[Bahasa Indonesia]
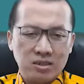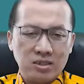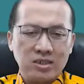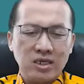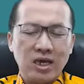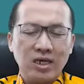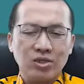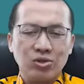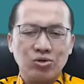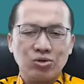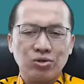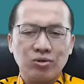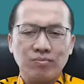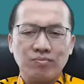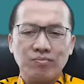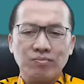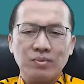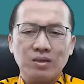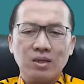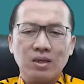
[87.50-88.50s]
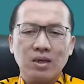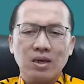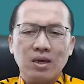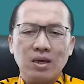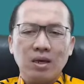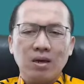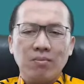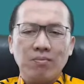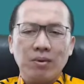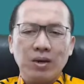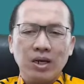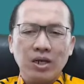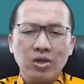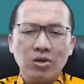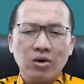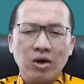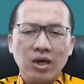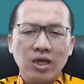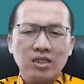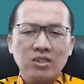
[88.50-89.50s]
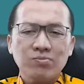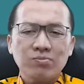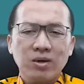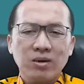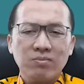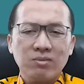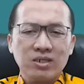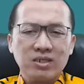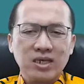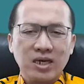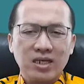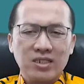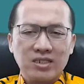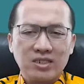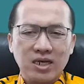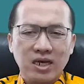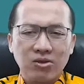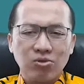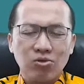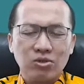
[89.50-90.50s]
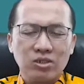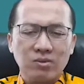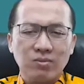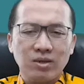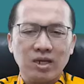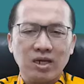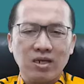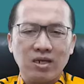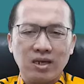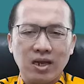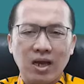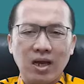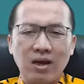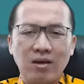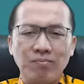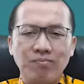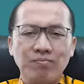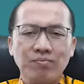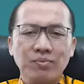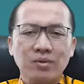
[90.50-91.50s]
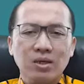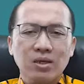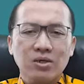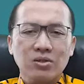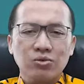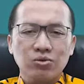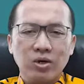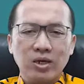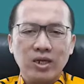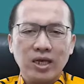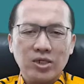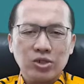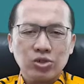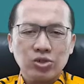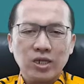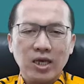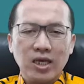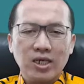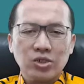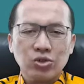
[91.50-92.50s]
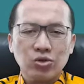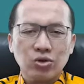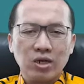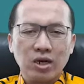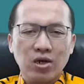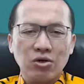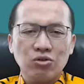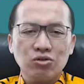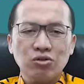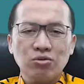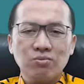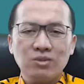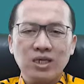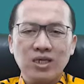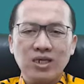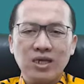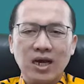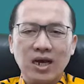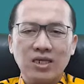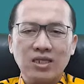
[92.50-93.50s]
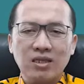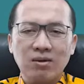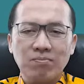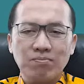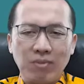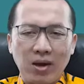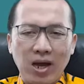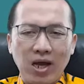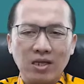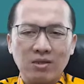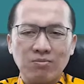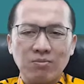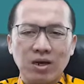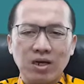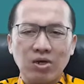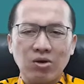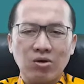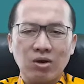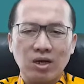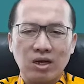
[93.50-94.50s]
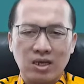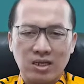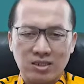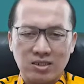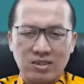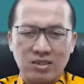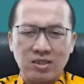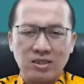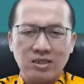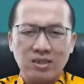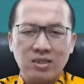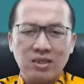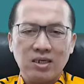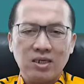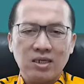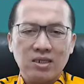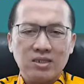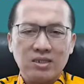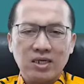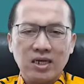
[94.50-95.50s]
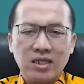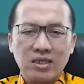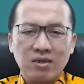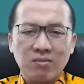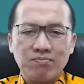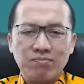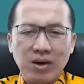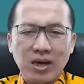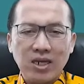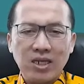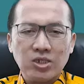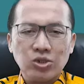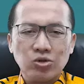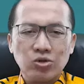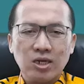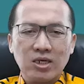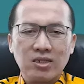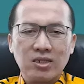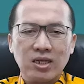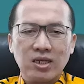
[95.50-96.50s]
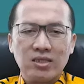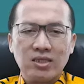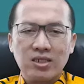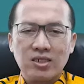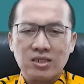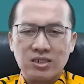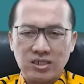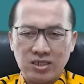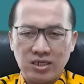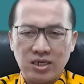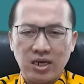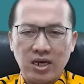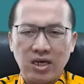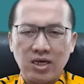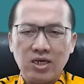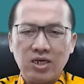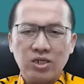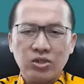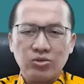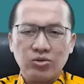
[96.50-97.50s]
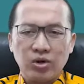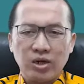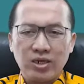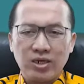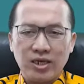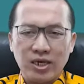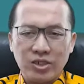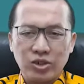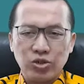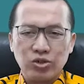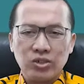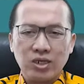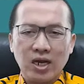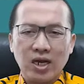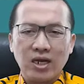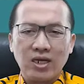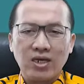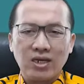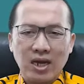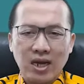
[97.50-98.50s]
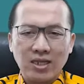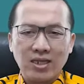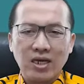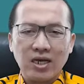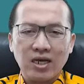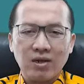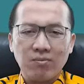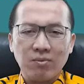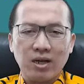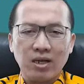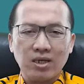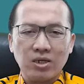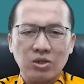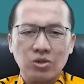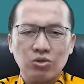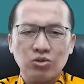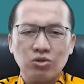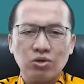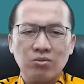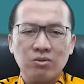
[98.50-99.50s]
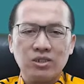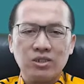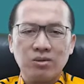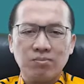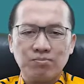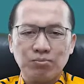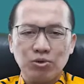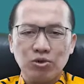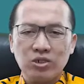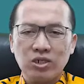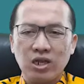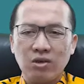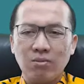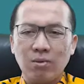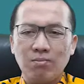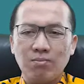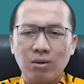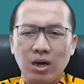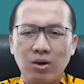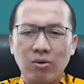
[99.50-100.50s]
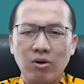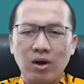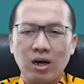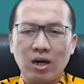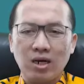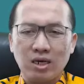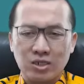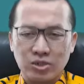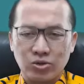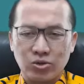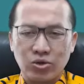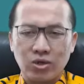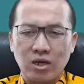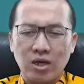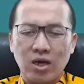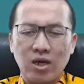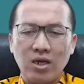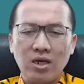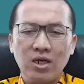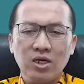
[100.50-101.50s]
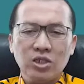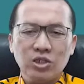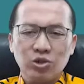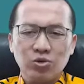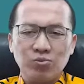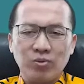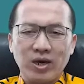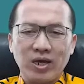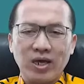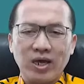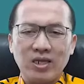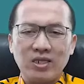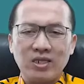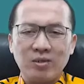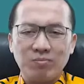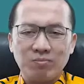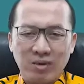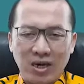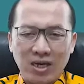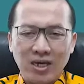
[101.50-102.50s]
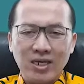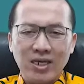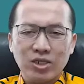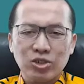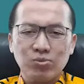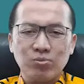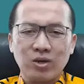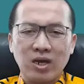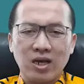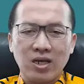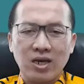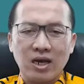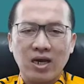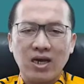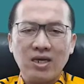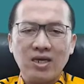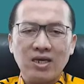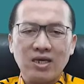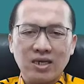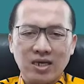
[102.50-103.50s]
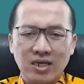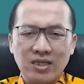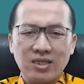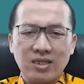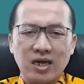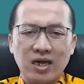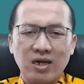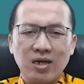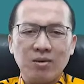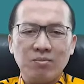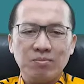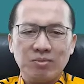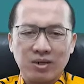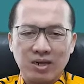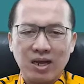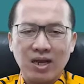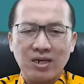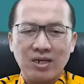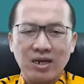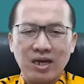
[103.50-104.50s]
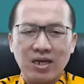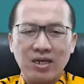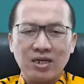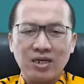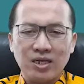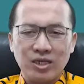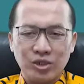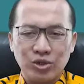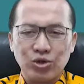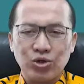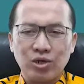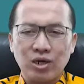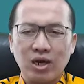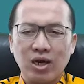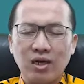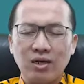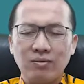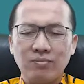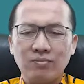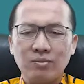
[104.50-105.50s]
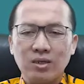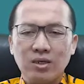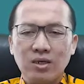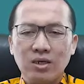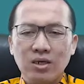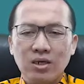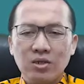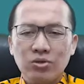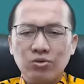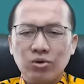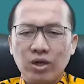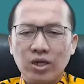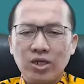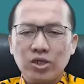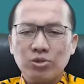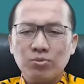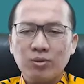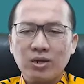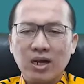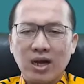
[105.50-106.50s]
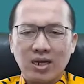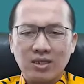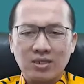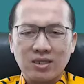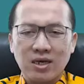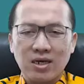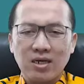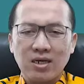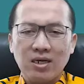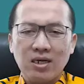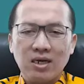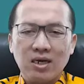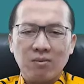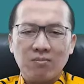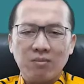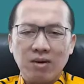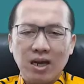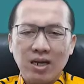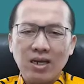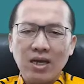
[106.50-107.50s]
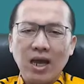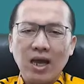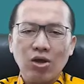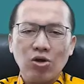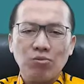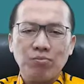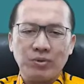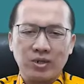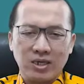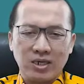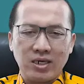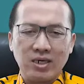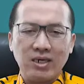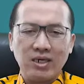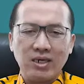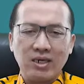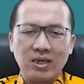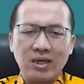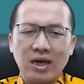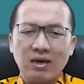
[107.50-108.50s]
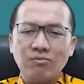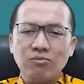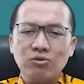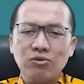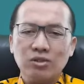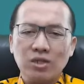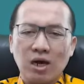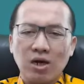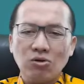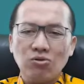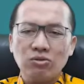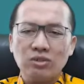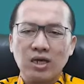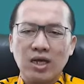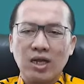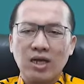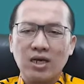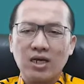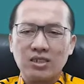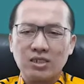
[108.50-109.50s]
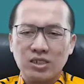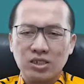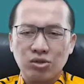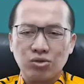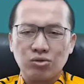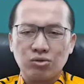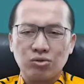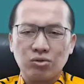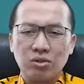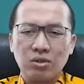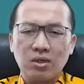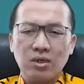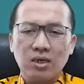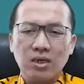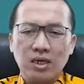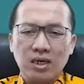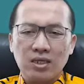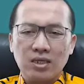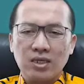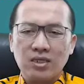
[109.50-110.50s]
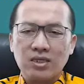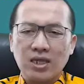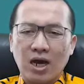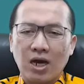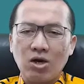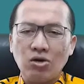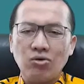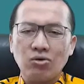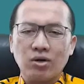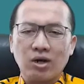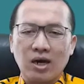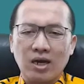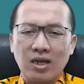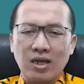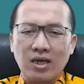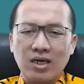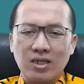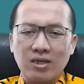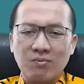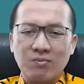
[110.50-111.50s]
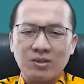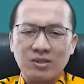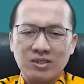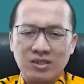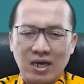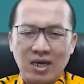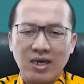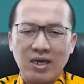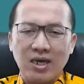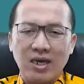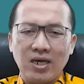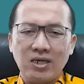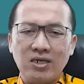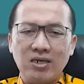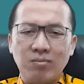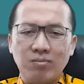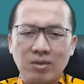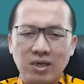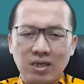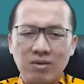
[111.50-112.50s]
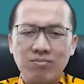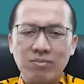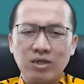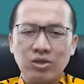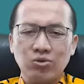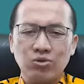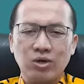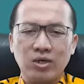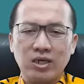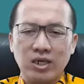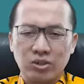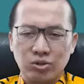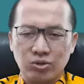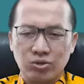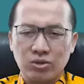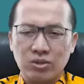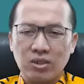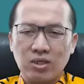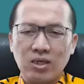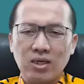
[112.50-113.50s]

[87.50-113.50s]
Jaitun. Pada Yohanes 14 ayat 1 sampai 6, Tuhan Yesus naik ke surga untuk menyediakan tempat bagi orang Kristen. Jika tempat di surga telah tersedia, Tuhan Yesus akan datang kembali untuk menjemput dan membawa ke surga, supaya di mana Yesus berada, kita berada di surga. Tuhan Yesus berkata, "Kemana aku pergi? Kamu tahu jalan ke situ." Kita tahu karena kita percaya dan menerima Tuhan Yesus.